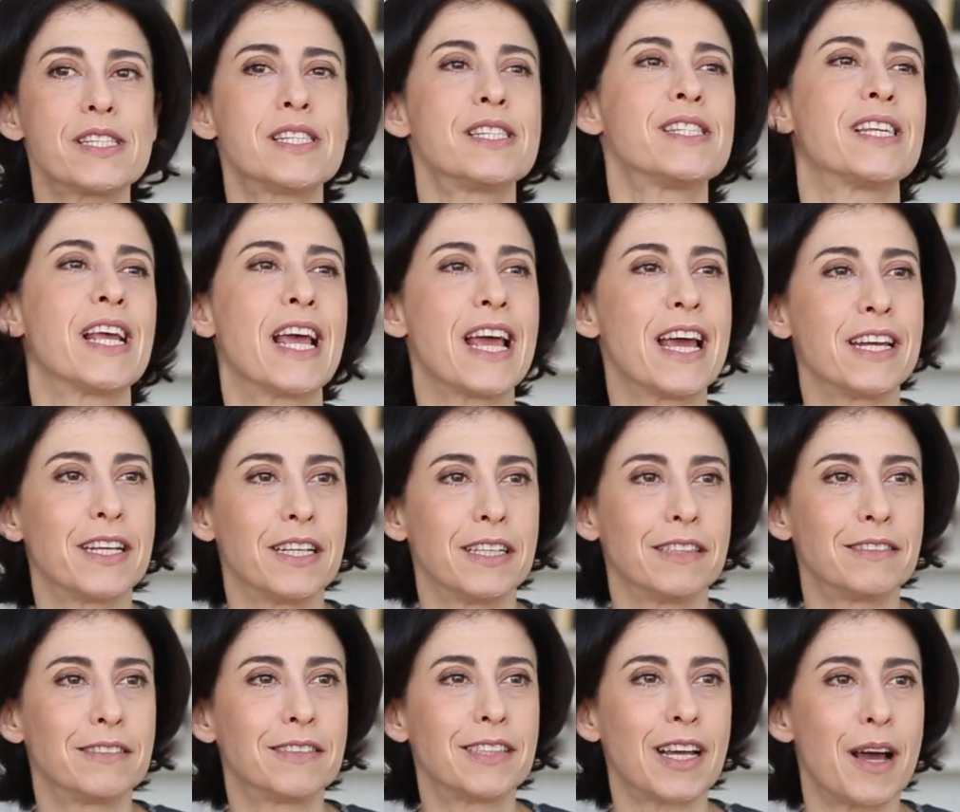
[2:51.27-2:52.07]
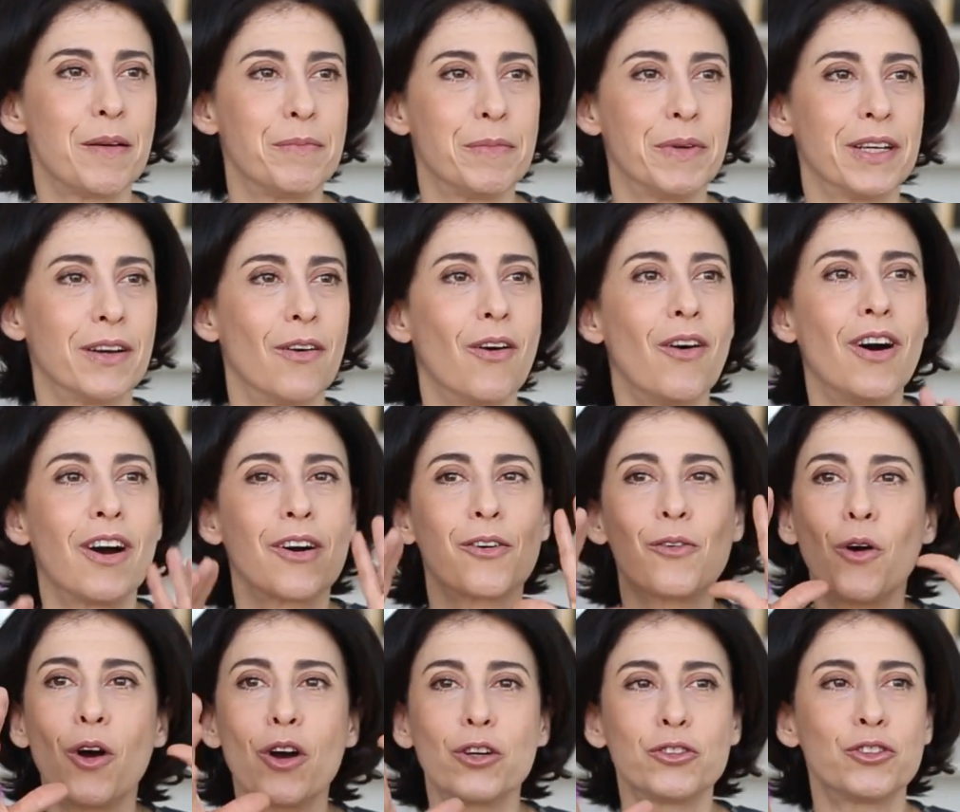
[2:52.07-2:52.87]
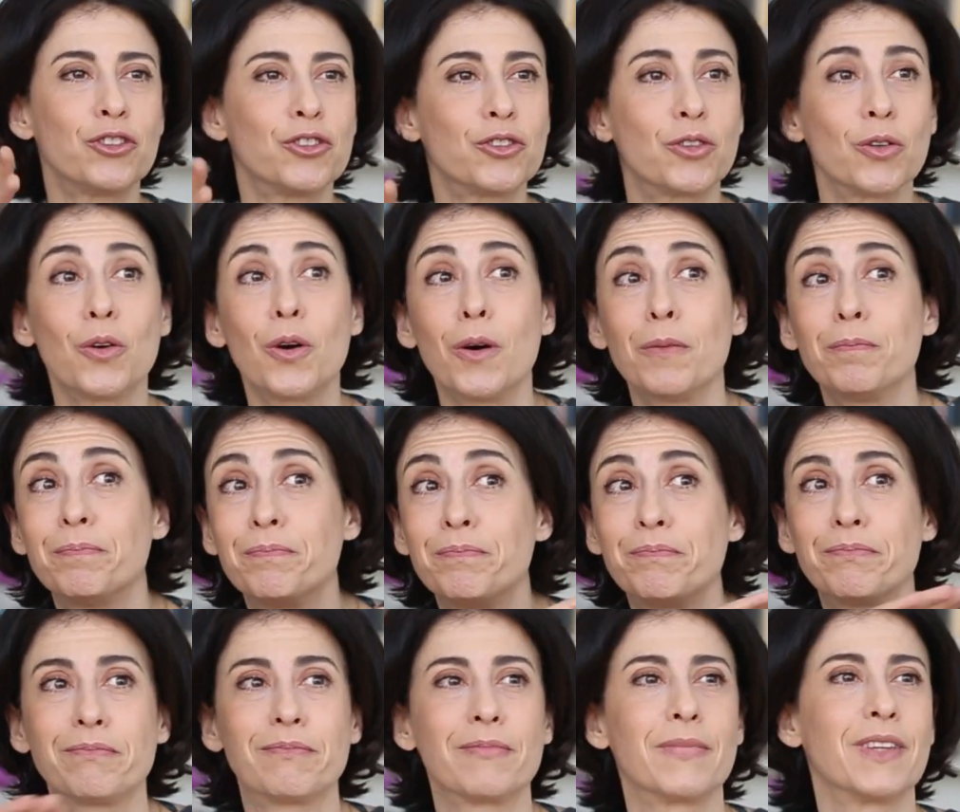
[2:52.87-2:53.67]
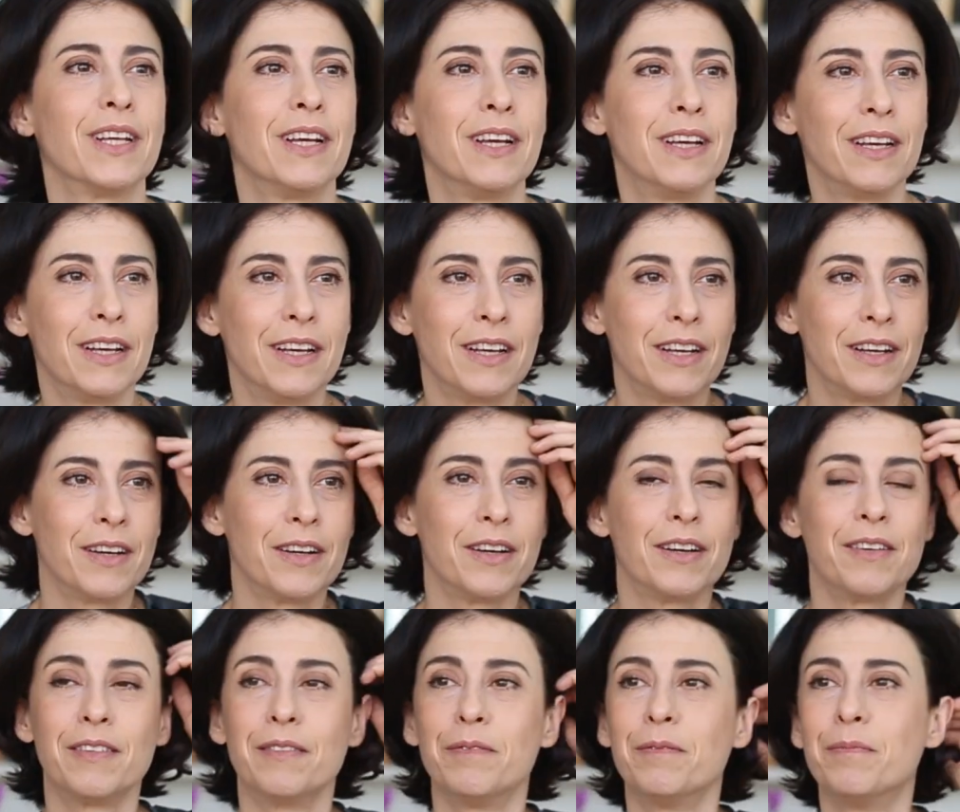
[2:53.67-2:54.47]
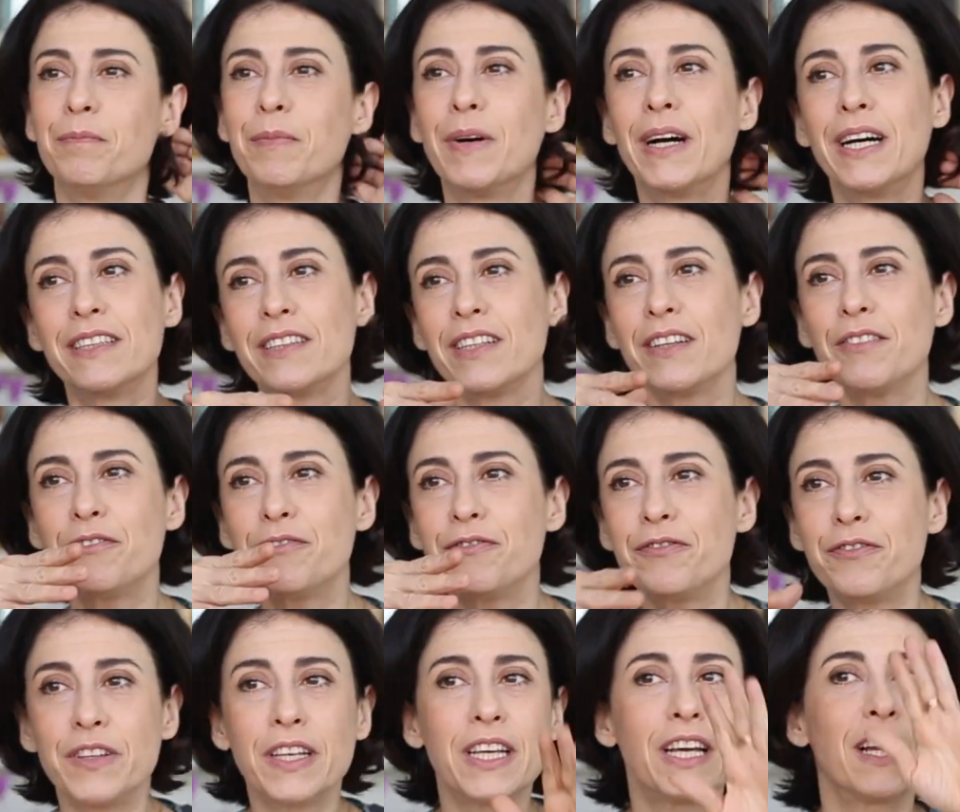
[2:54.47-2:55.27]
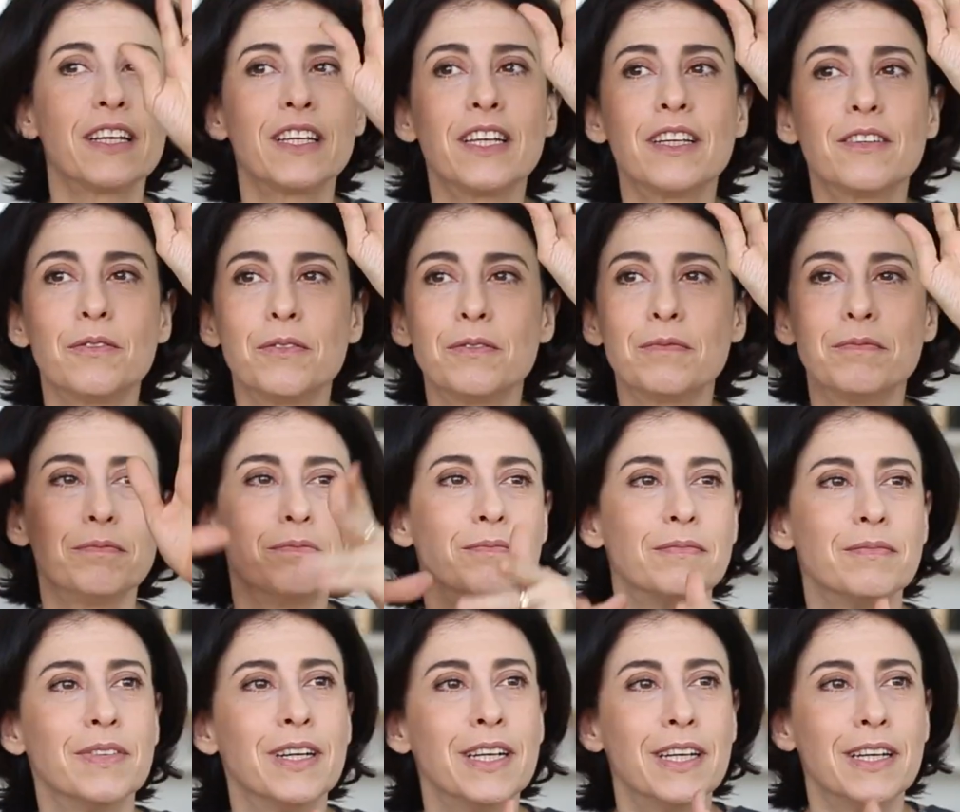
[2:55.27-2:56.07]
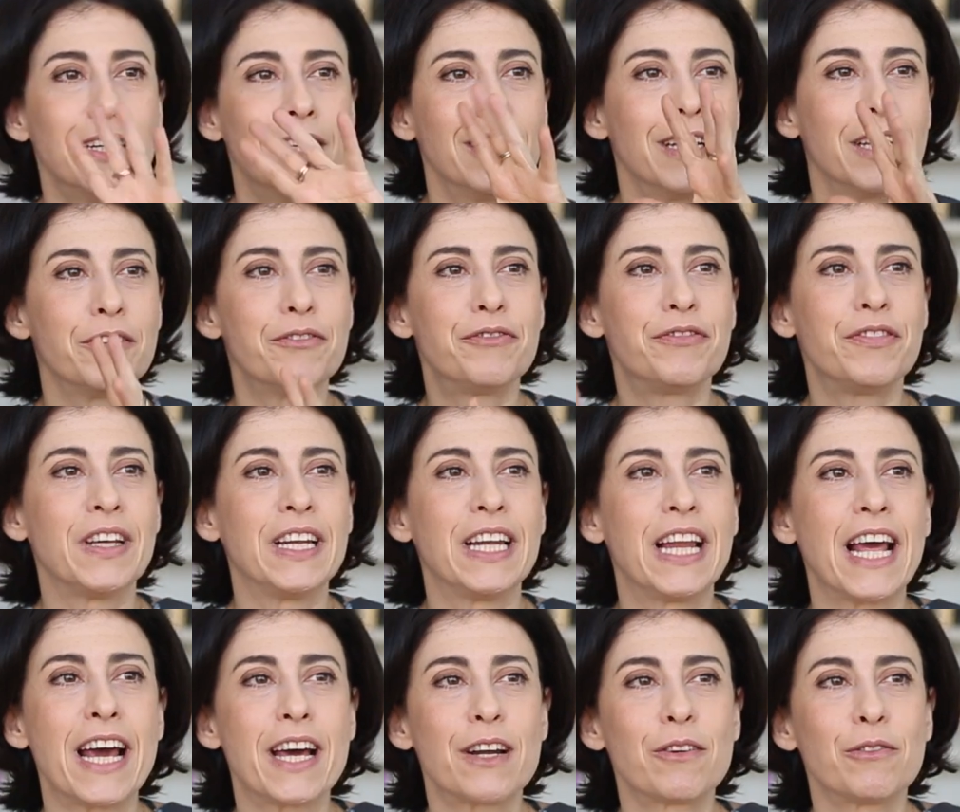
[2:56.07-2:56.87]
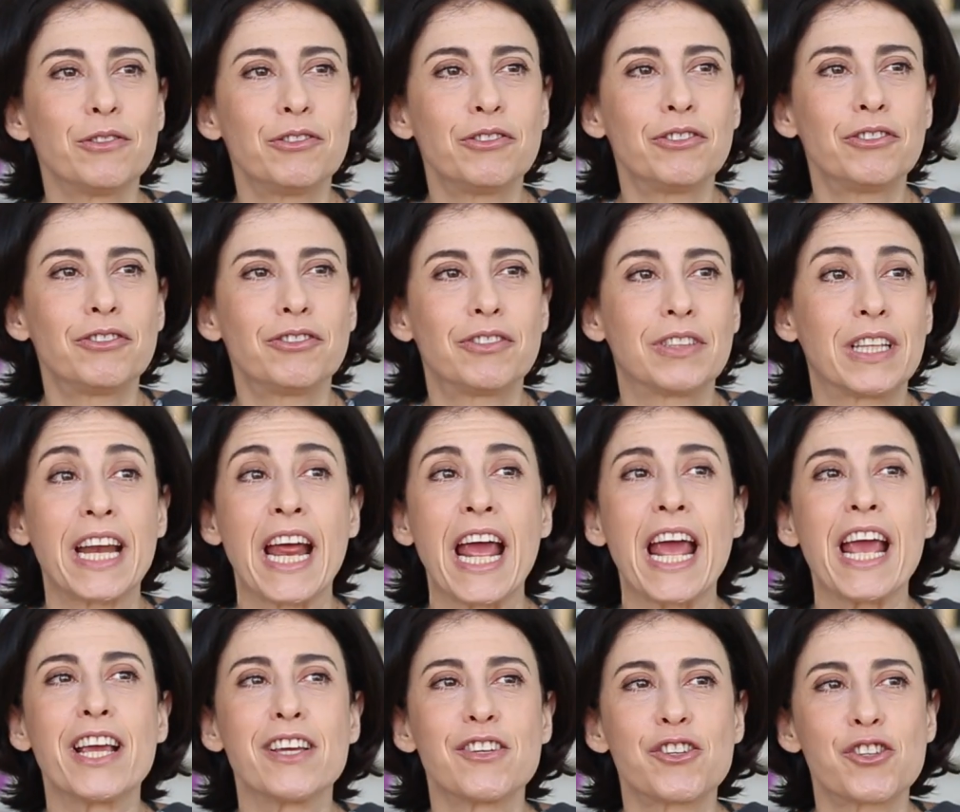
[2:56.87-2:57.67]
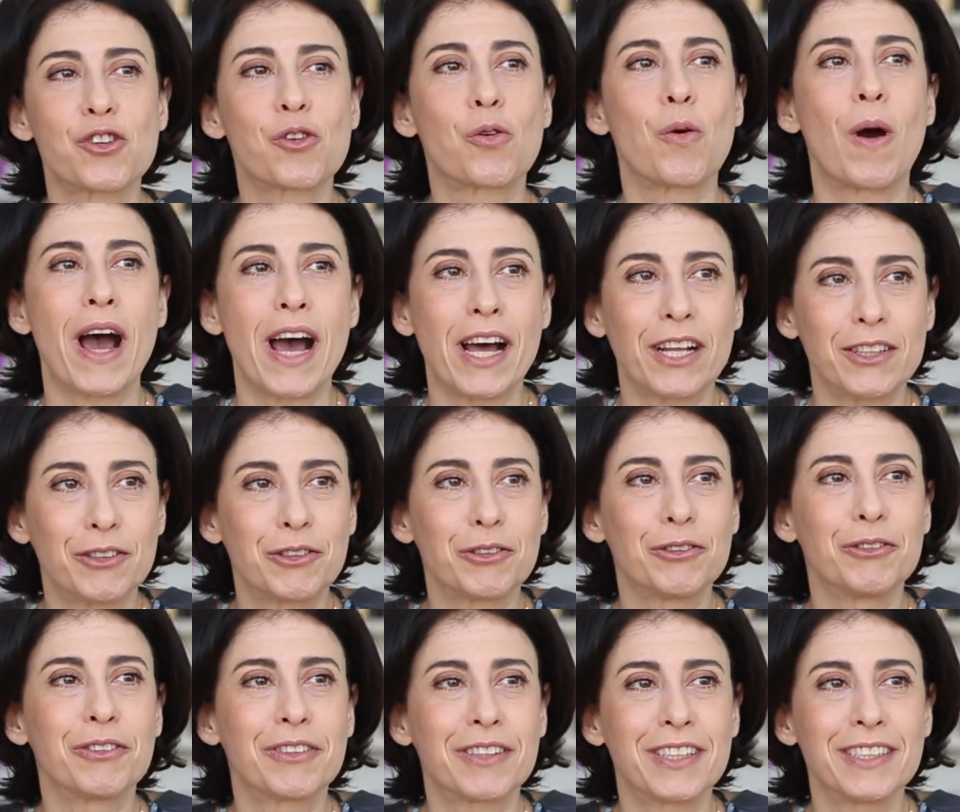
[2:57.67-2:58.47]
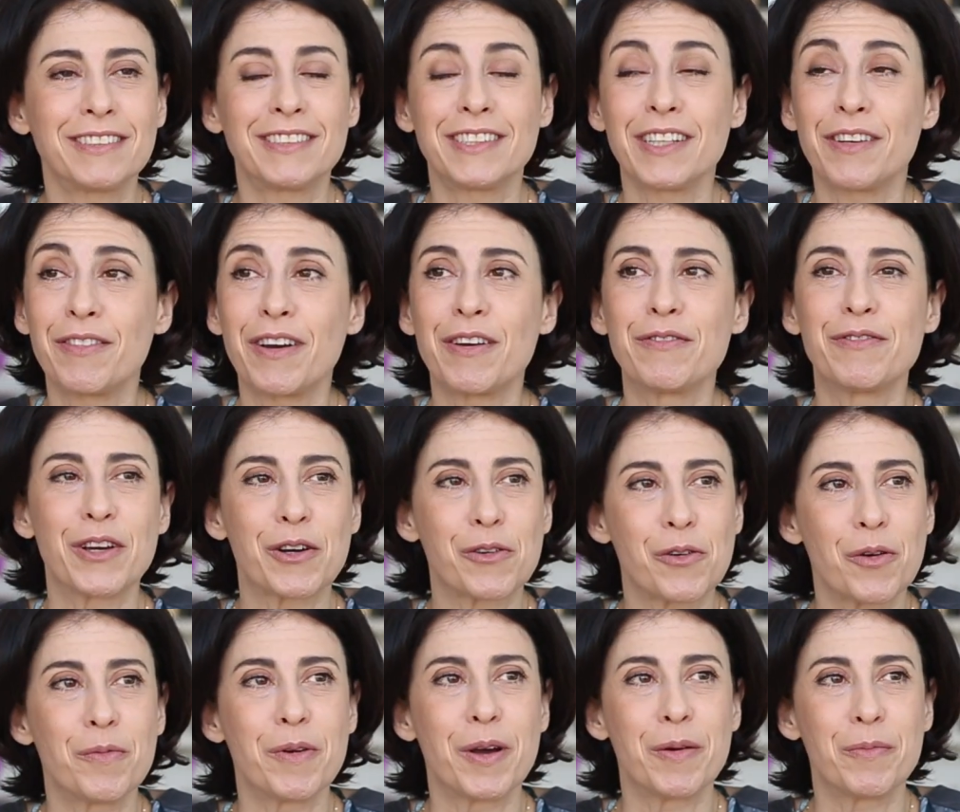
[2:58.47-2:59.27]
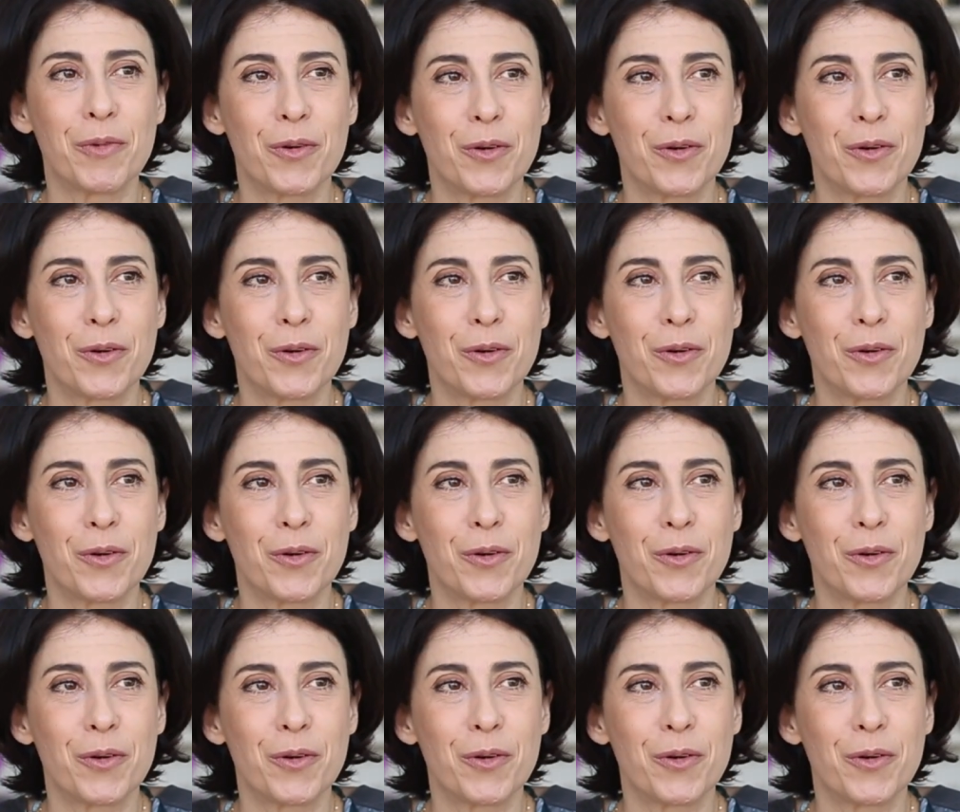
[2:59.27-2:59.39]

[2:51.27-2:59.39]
em série, sabe? Ó, oh, gostou? Mano, enfia aí, enfilera uns três, quatro, que você vai ver como é